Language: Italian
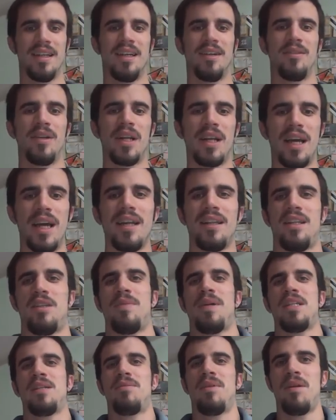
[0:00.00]
ubriacarti,
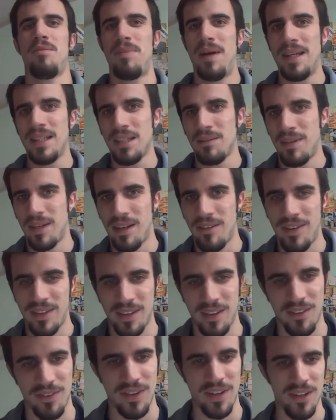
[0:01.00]
dispiace per il padre, ma in effetti
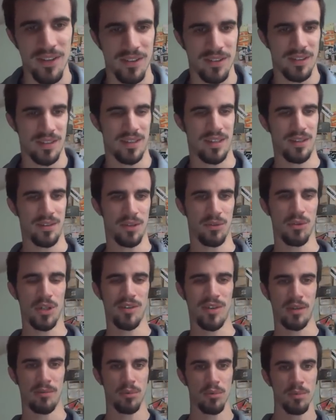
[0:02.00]
il figlio eh, da qualcuno
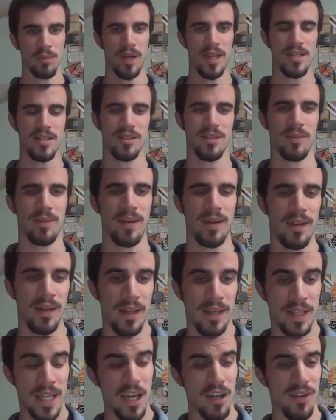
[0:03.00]
avrà più preso, vabbè.
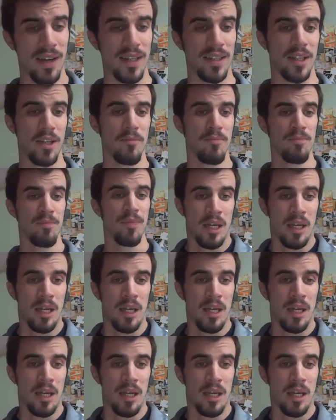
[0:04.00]
Andiamo avanti.